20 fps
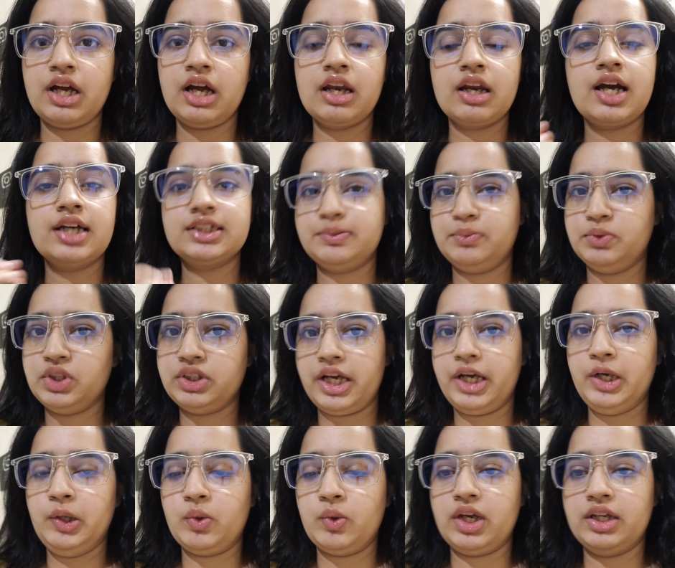है हल्का सा मुझे
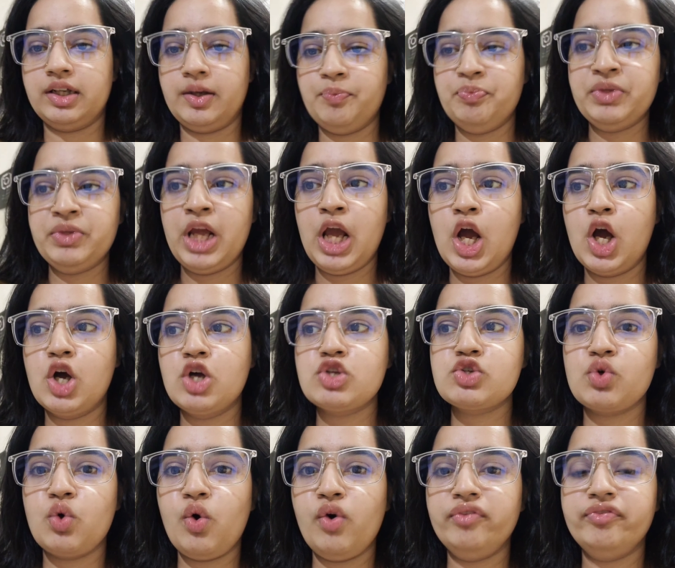टाइट हो रहा था
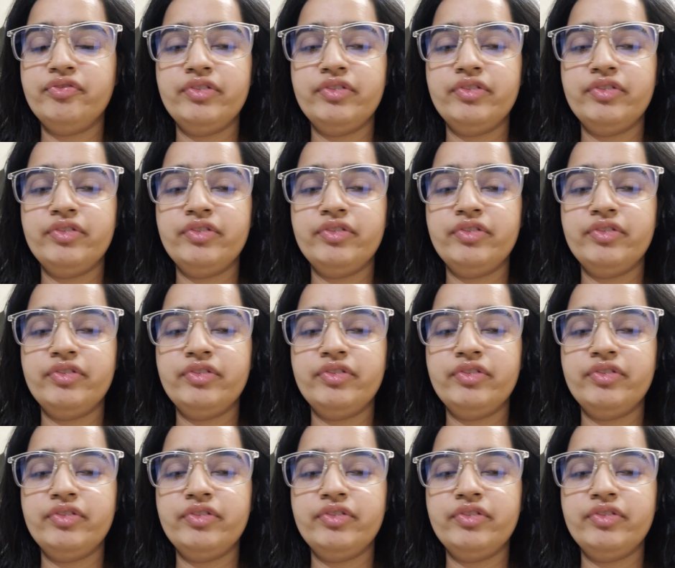सो